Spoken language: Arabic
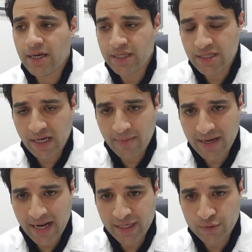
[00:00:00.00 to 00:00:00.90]
أنت
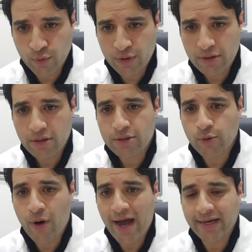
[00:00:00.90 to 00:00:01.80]
كمان عليك دور
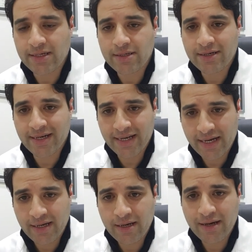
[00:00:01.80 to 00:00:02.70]
توعي
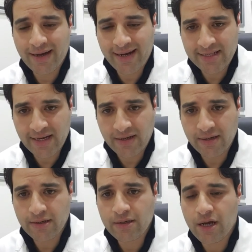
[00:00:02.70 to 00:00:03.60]
غيرك عيلتك
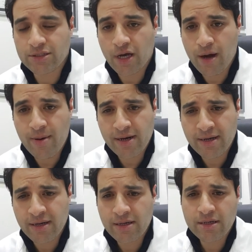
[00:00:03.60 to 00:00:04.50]

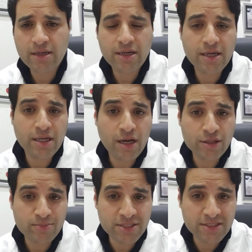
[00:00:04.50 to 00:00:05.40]
أصحابك
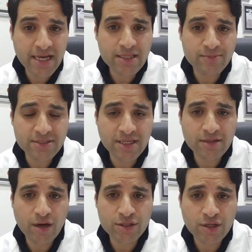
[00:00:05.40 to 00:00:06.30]
بالذات
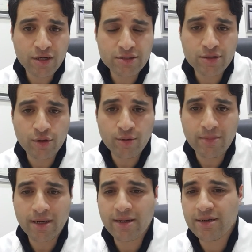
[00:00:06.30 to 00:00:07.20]
بالذات الاشخاص اللي
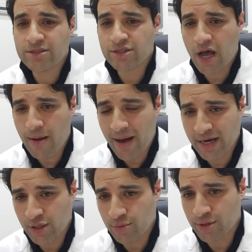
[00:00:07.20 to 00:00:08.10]
هم صعب
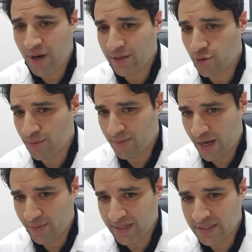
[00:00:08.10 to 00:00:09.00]
عليهم يبقى عندهم
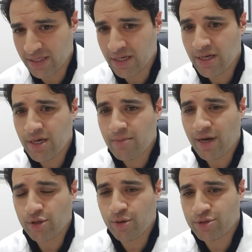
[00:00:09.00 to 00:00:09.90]
المعلومات دي ما
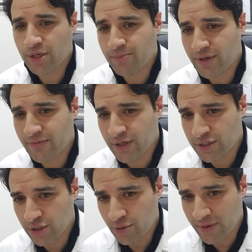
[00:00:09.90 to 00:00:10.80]
عندهمش
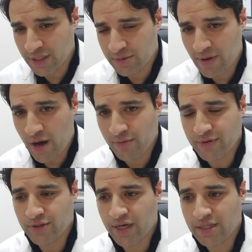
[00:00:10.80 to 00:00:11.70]
البريفليج ان هم يسمعوا
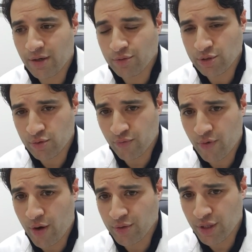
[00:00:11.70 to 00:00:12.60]
الفيديوهات او
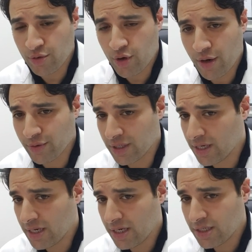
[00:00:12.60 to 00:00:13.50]
يشوفوا او يقروا او
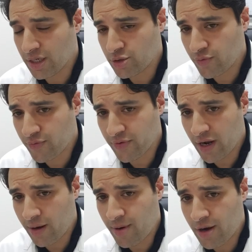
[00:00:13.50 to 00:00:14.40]
يشوفوا في
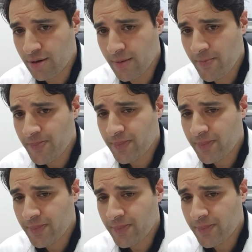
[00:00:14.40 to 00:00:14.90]
الاخبار